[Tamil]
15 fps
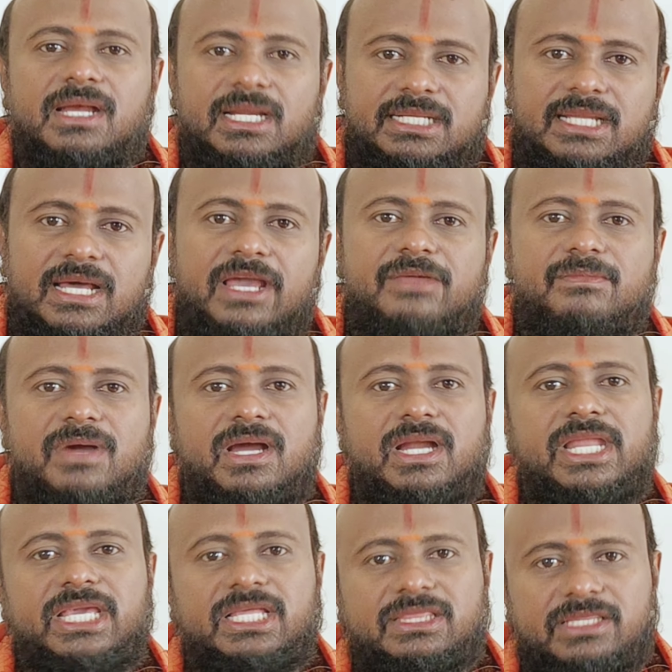கட்டாயமாக
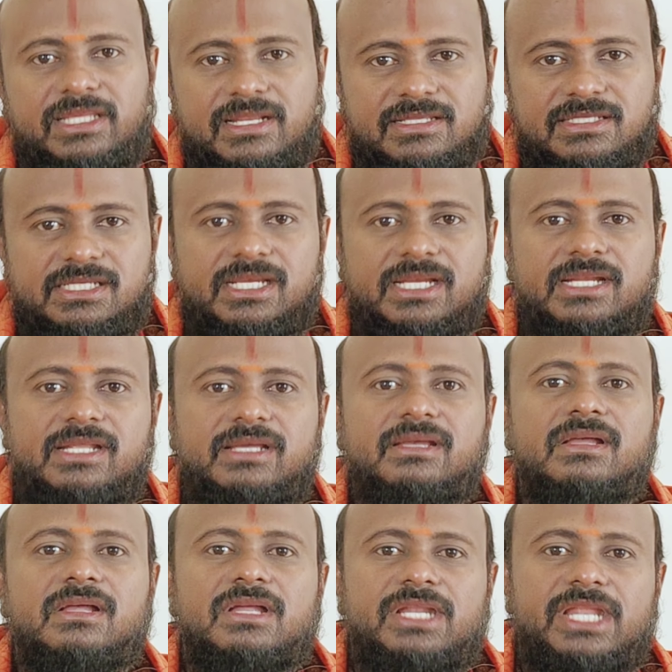நீங்கள் தெரிஞ்சுக்கிட்டு
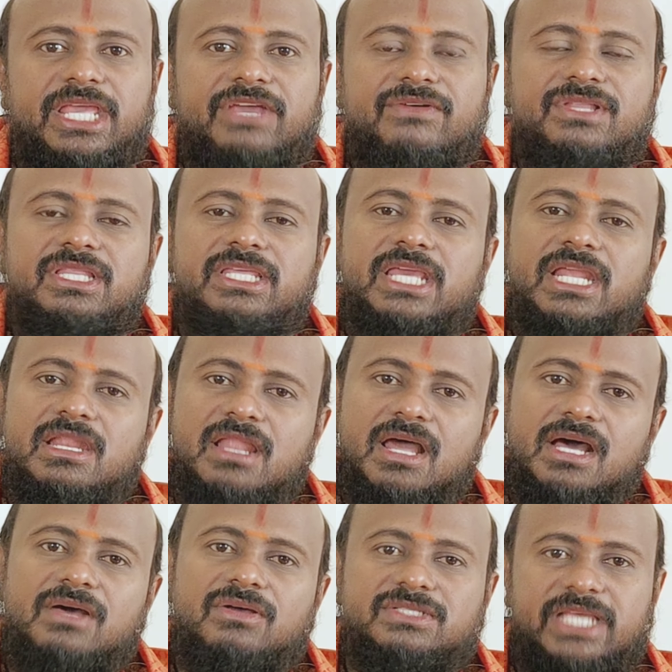நீங்கள் வந்து
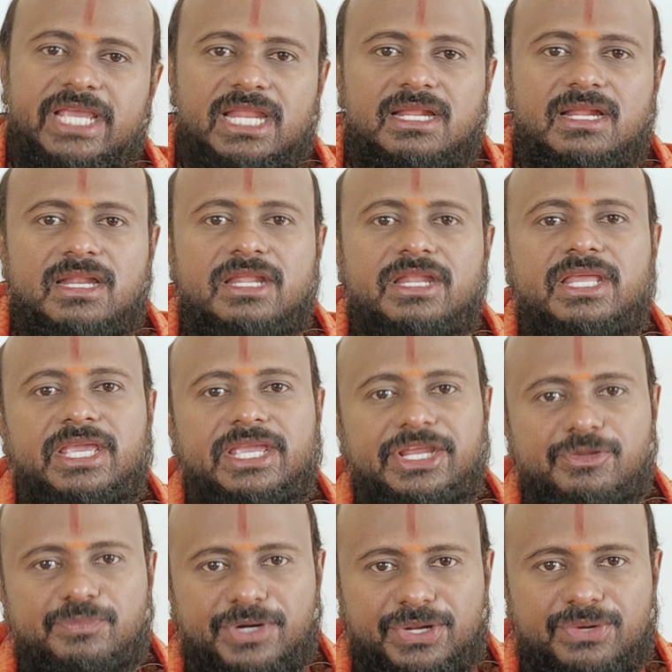எல்லா செயல்கள்லையும் நீங்கள்
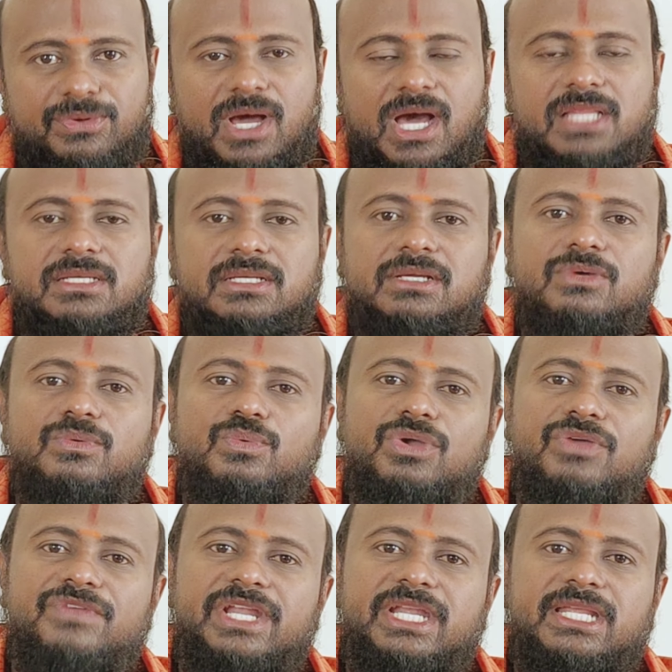ஈடுபடணும் அதுக்கு
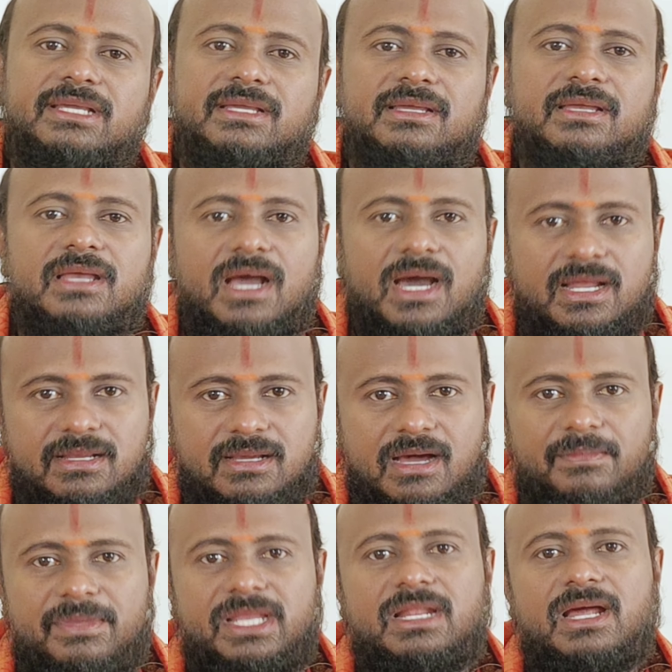உங்கள் வீட்டுக்கு
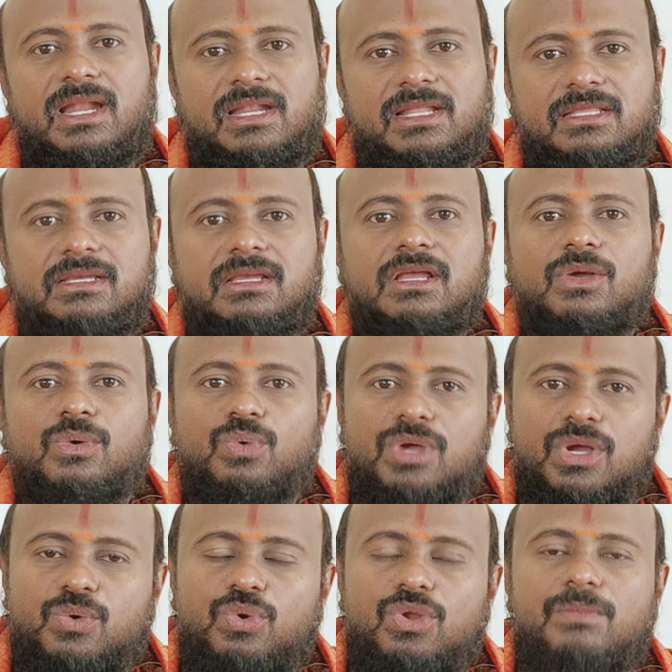அருகாமையில் அல்லது
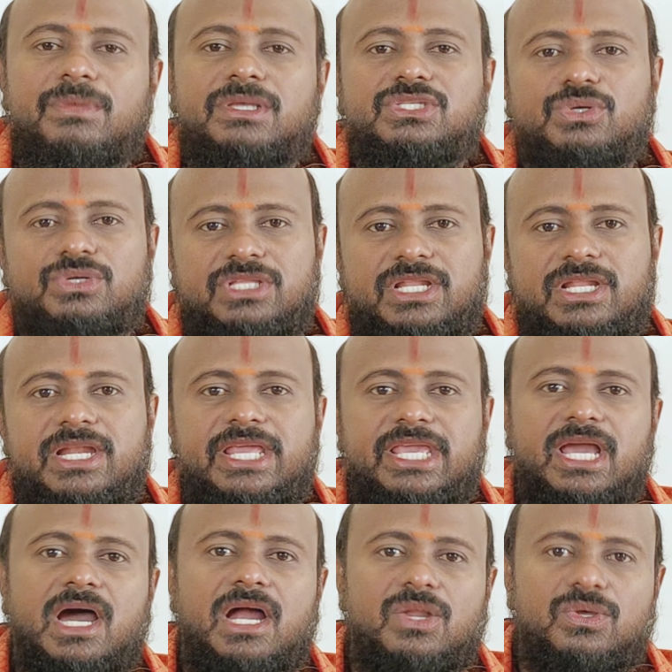உங்கள் குடும்ப ஜோதிடரை
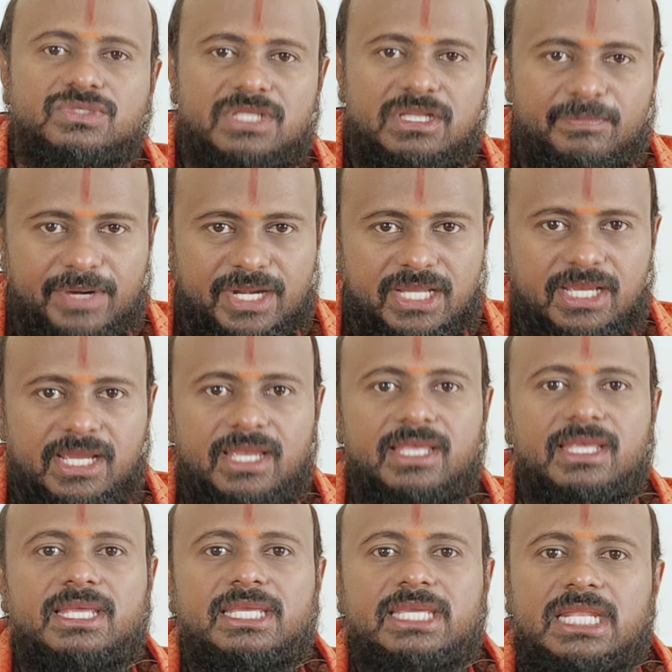நீங்கள் ஆலோசனை பண்ணுங்கள்
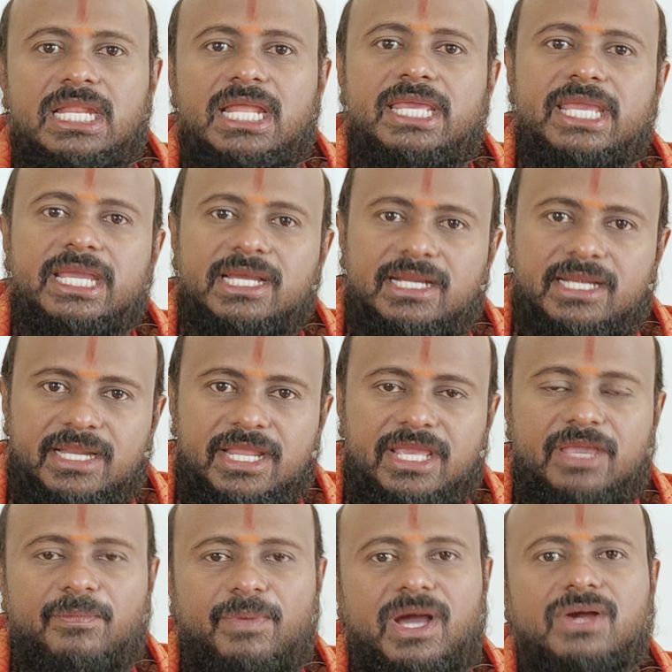இல்லை எங்கிட்ட
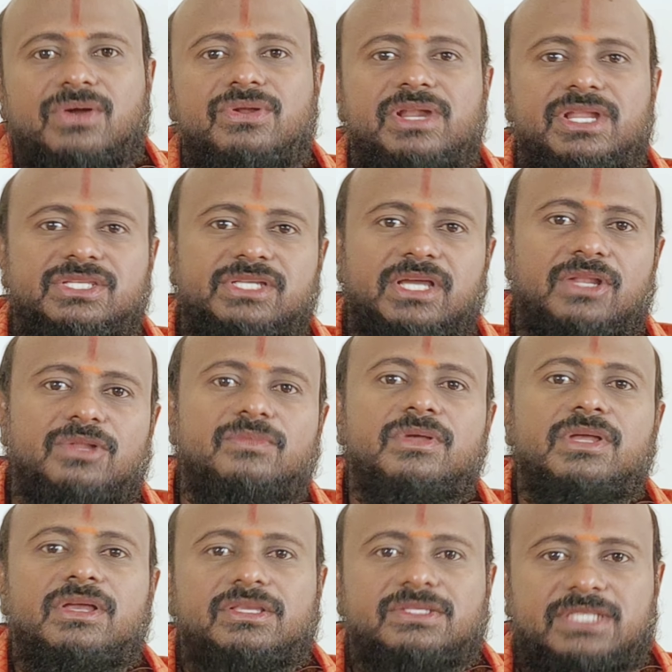நீங்கள் பார்க்கணும்னு நினச்சாலும்
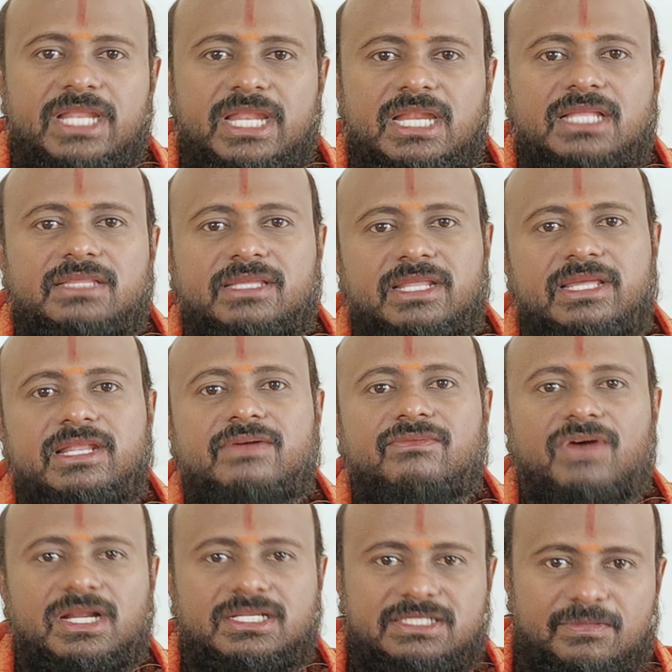ஸ்க்ரீனில் தெரிகிற
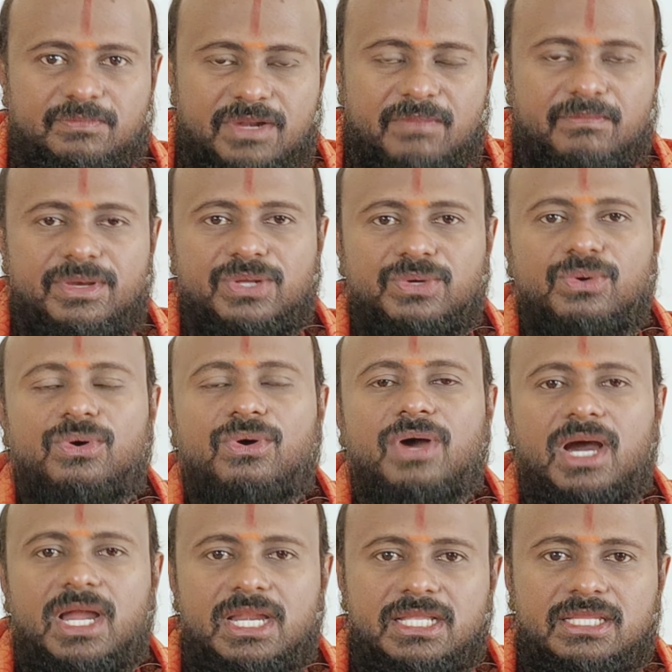வாட்ஸ்அப் நம்பருக்கோ
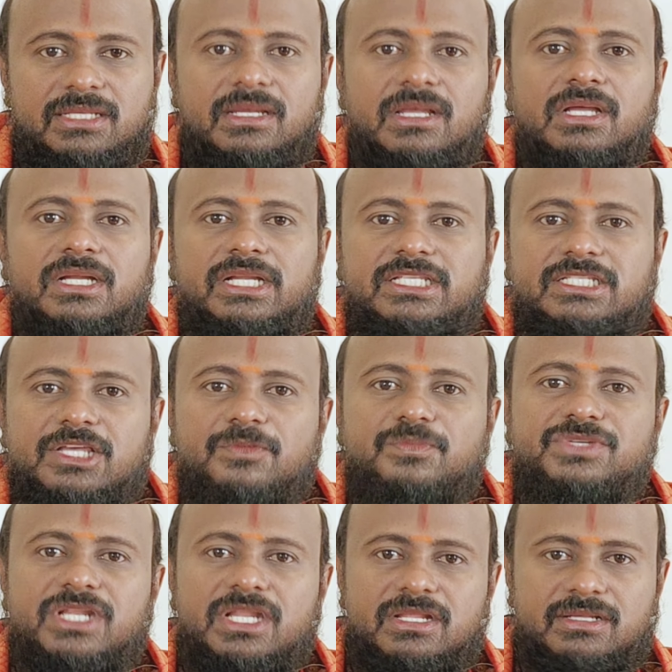அல்லது
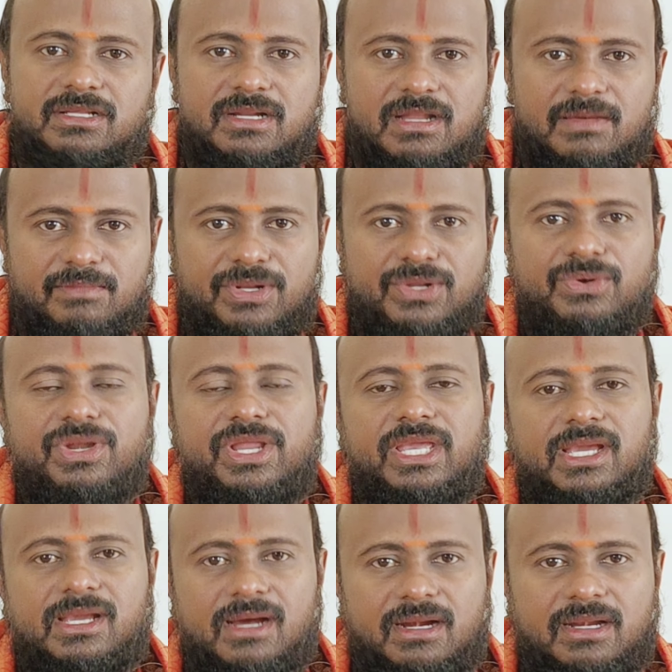டிஸ்கிரிப்ஷனில் இருக்கிற நம்பருக்கோ
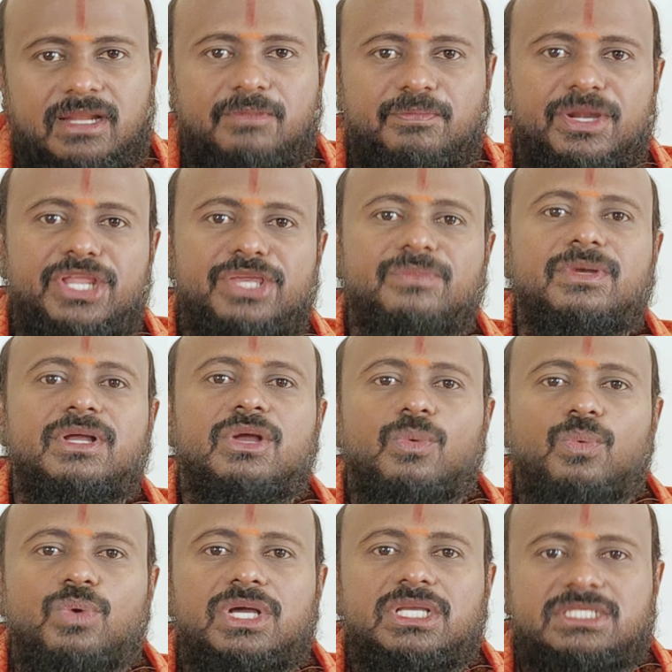நீங்கள் காண்டாக்ட் பண்ணியும்
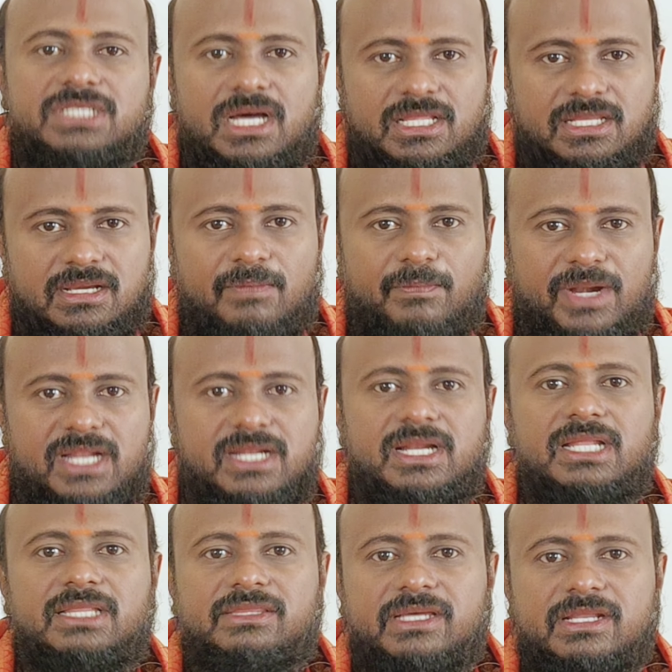உங்கள் ஜாதக
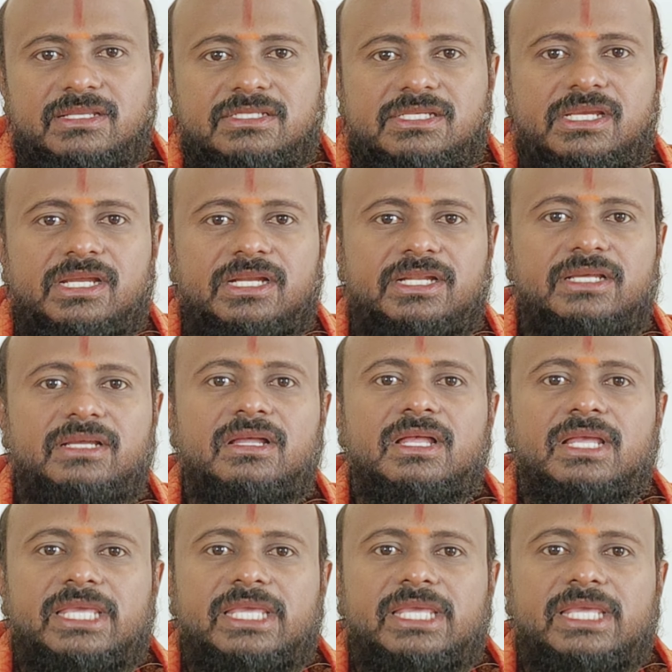பலன்களை தெரிஞ்சுக்கிட்டு